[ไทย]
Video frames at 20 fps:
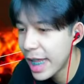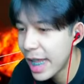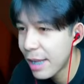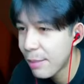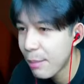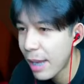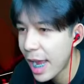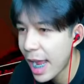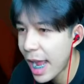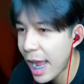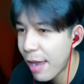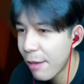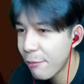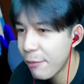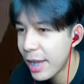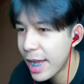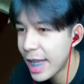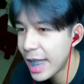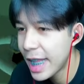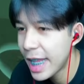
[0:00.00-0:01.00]
ยมาคาเฟ่
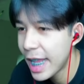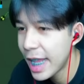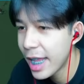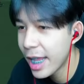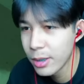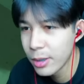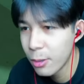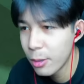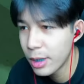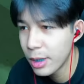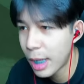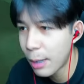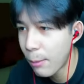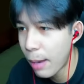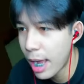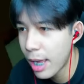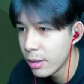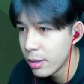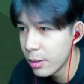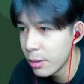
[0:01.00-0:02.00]
เลยคนไหนวะ
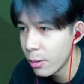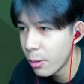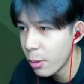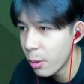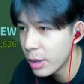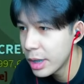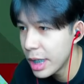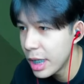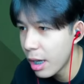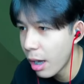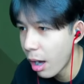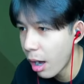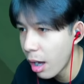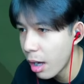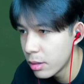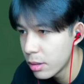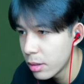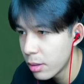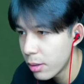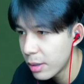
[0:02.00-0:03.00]
คนนี้เหรอ
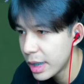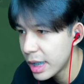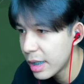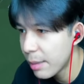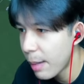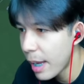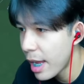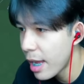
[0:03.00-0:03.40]
คนนี้ใช่ไหม